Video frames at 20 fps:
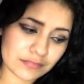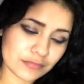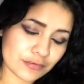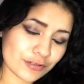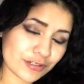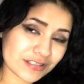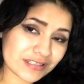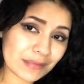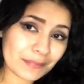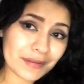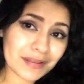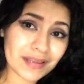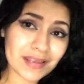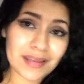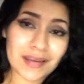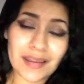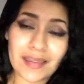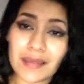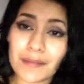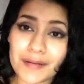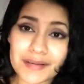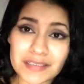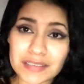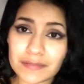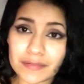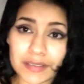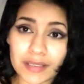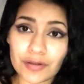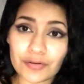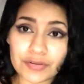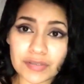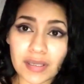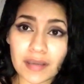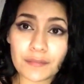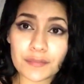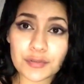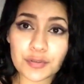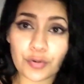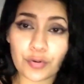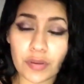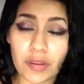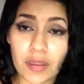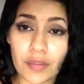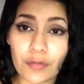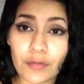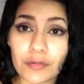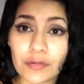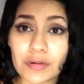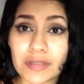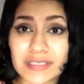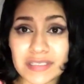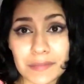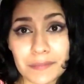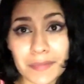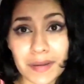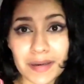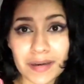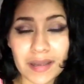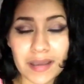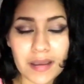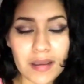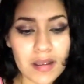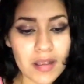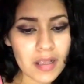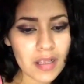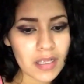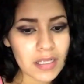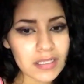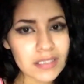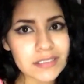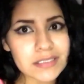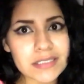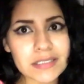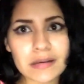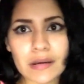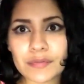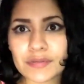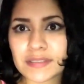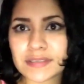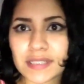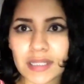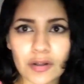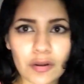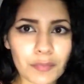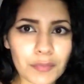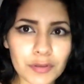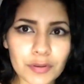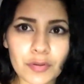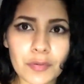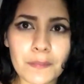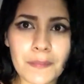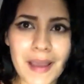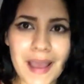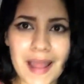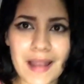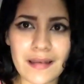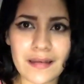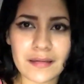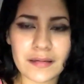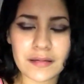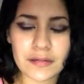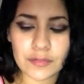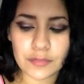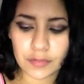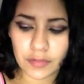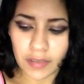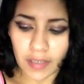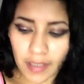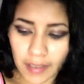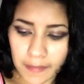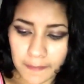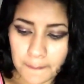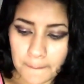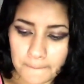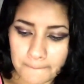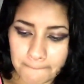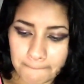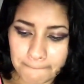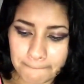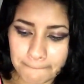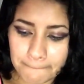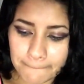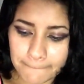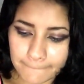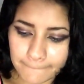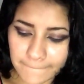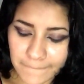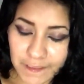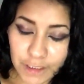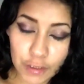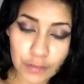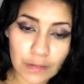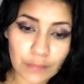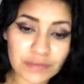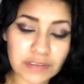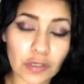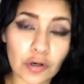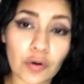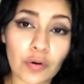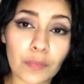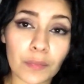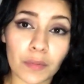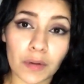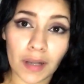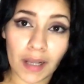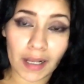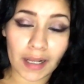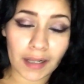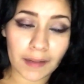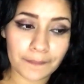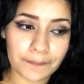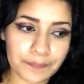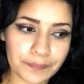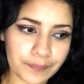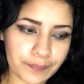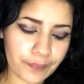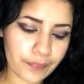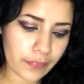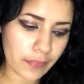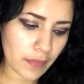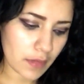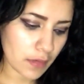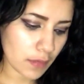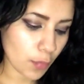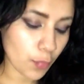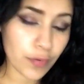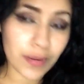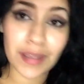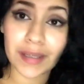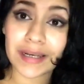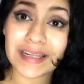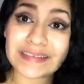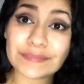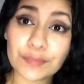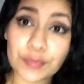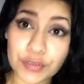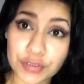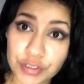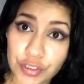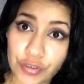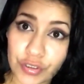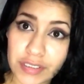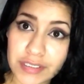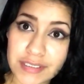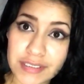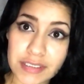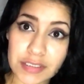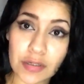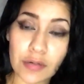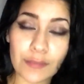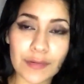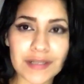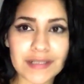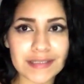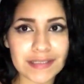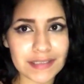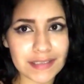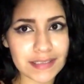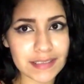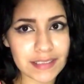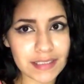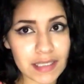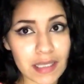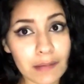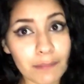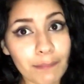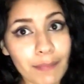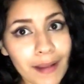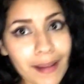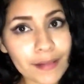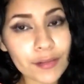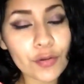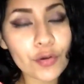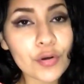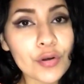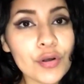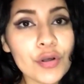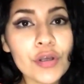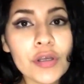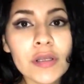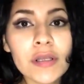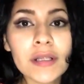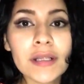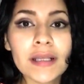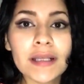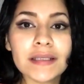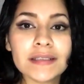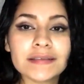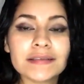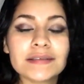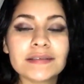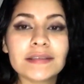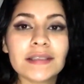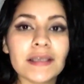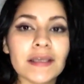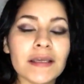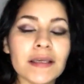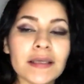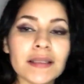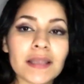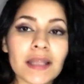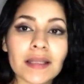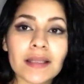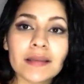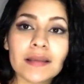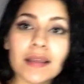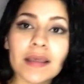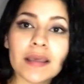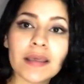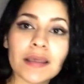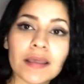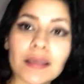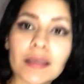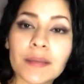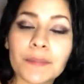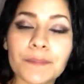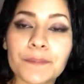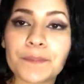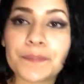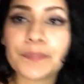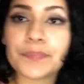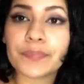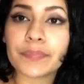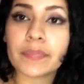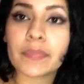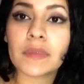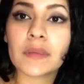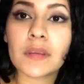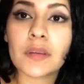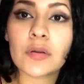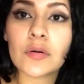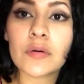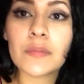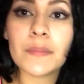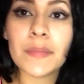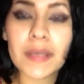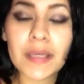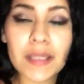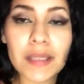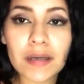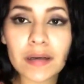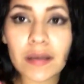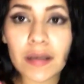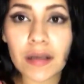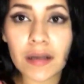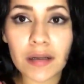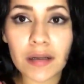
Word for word: honestamente de nada va a servir que nos hayamos cuidado en la semana si vamos a estar comiendo mal, ¿ok? Si no vamos a, cuidar las porciones. Como les enseñé el plato, este, traten de comer